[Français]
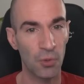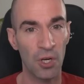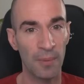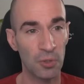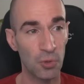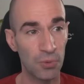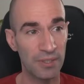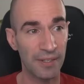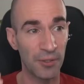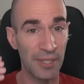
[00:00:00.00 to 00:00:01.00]
Donc on commence tout de
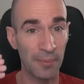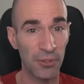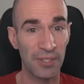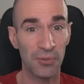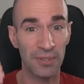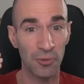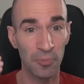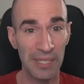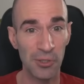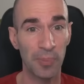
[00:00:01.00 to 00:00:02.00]
suite avec une alimentation, c'est
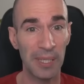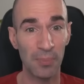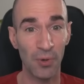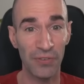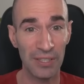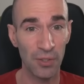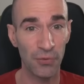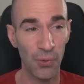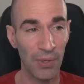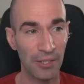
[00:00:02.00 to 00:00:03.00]
une baisse de prix pour
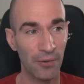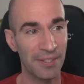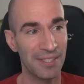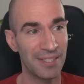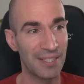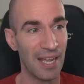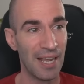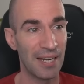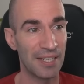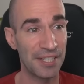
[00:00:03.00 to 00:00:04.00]
29,90€,
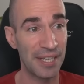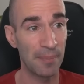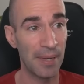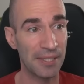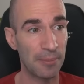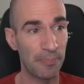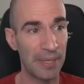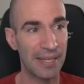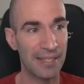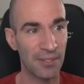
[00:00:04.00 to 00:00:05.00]
la Gigabyte
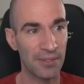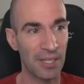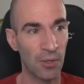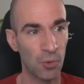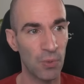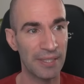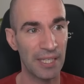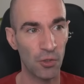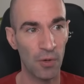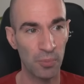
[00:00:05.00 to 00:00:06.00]
P450 w
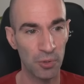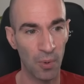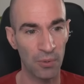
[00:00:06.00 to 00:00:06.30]
80 plus